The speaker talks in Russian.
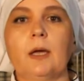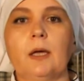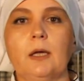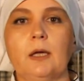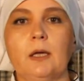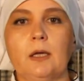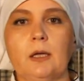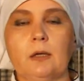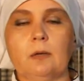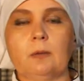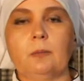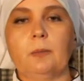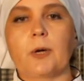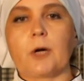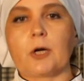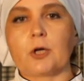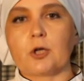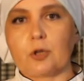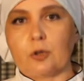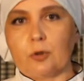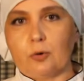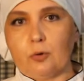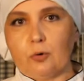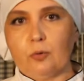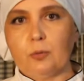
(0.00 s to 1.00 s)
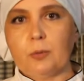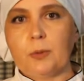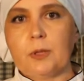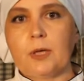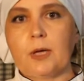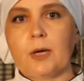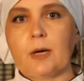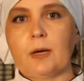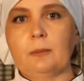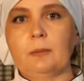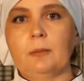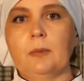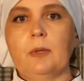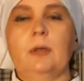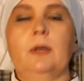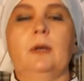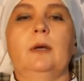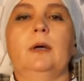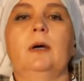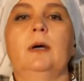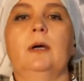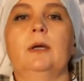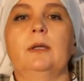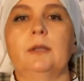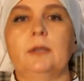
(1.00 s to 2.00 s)
И прошло у меня
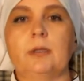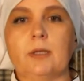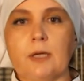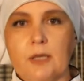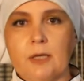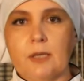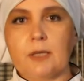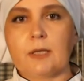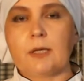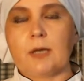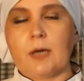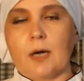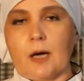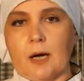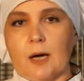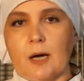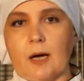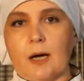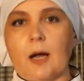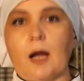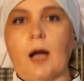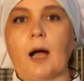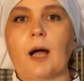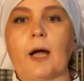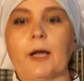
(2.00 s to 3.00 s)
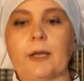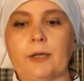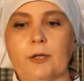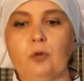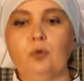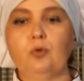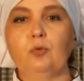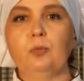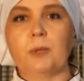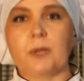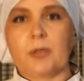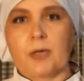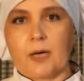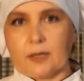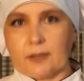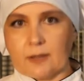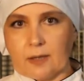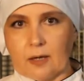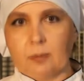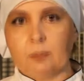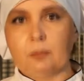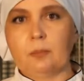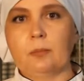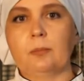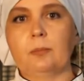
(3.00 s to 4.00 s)
три дня, как они у меня
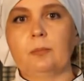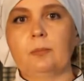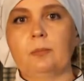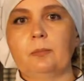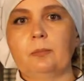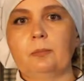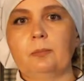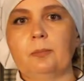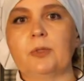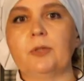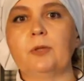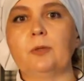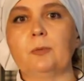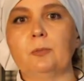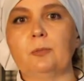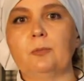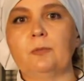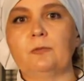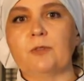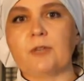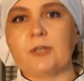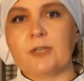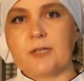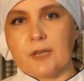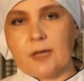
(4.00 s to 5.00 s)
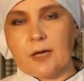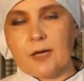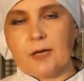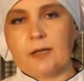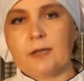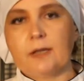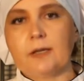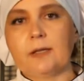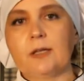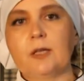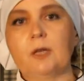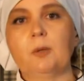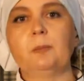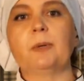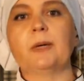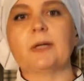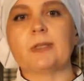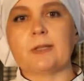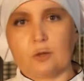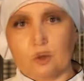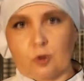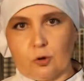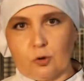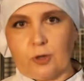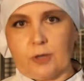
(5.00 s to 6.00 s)
там висели и
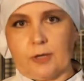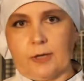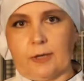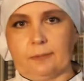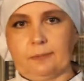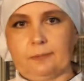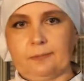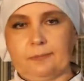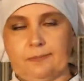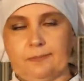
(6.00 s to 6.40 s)
подсохли.